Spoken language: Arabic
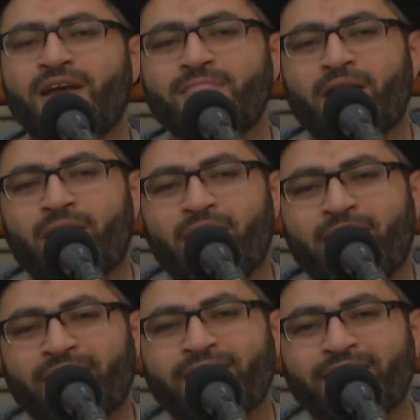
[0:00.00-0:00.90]

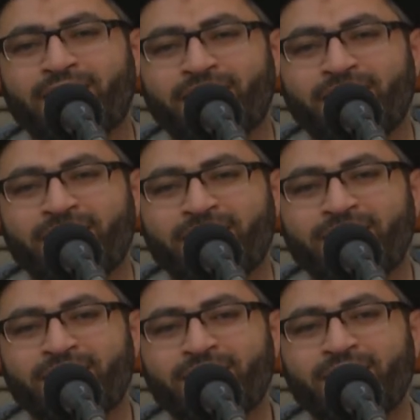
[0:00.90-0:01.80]
المواعيد
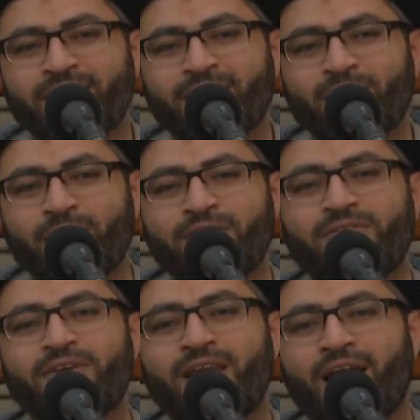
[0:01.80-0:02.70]

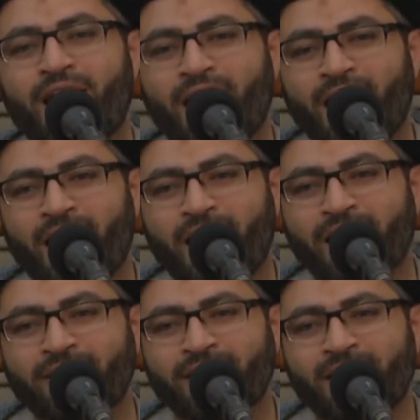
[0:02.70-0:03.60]
وينسى العهد